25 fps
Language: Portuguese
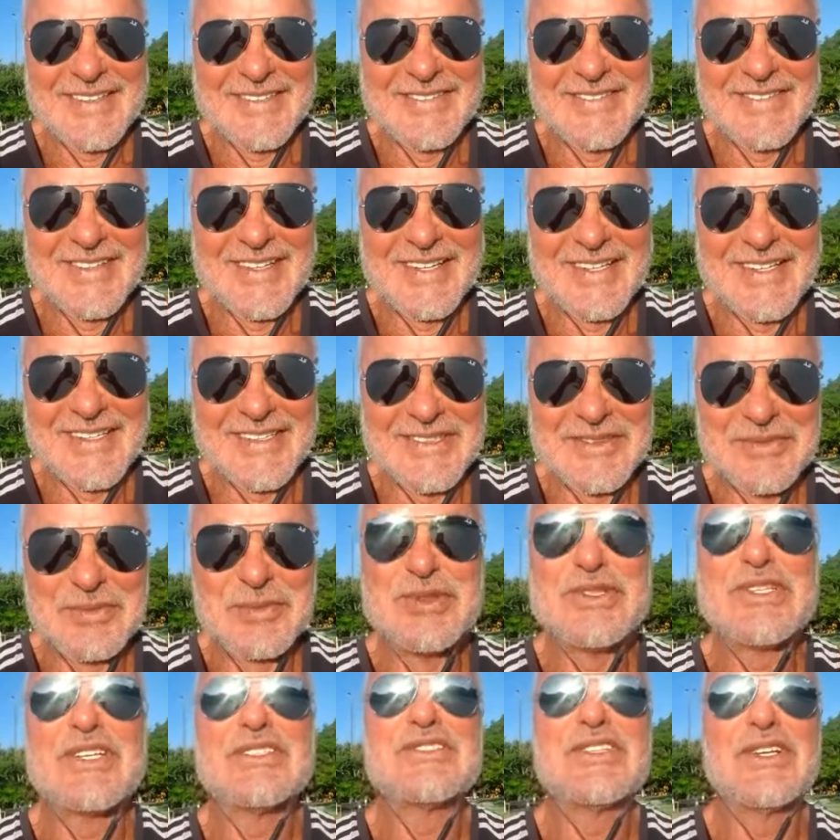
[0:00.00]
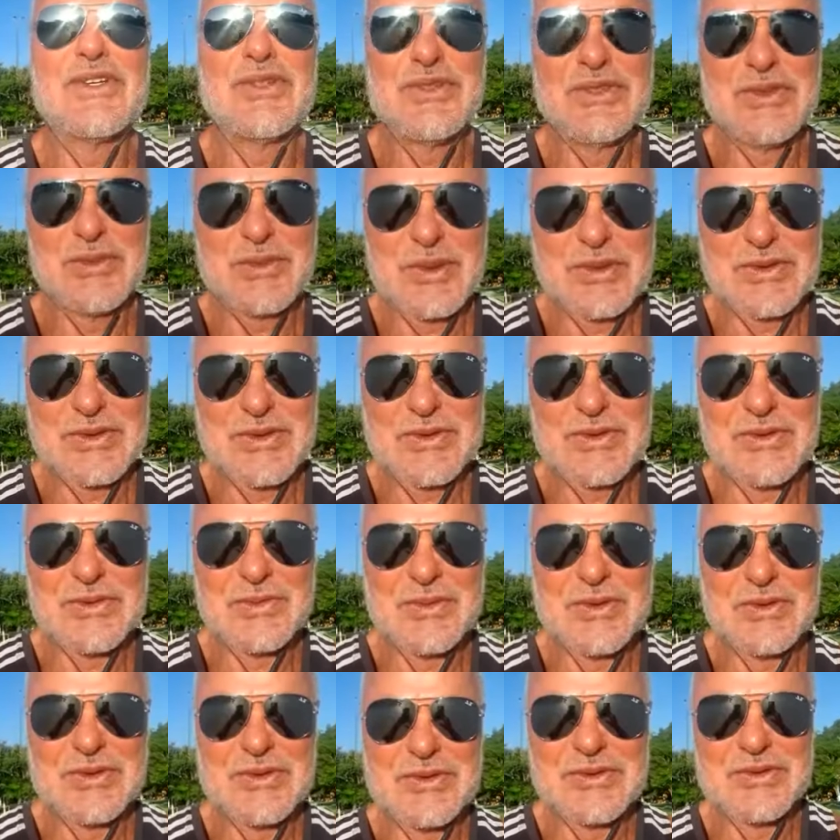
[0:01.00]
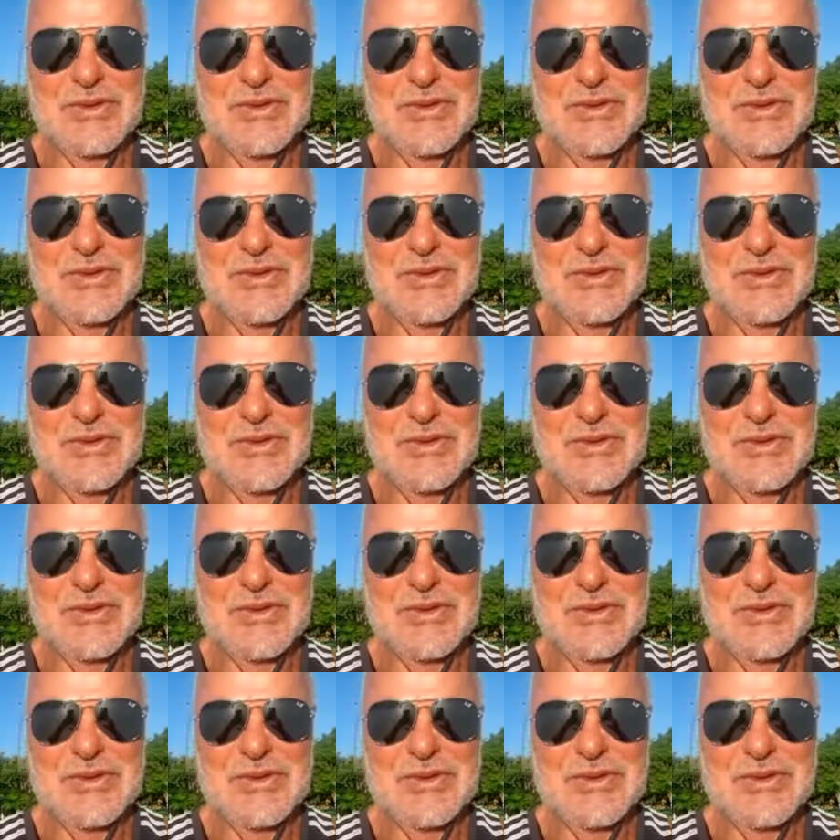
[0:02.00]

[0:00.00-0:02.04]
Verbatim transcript: Valeu. Muita saúde para todo mundo.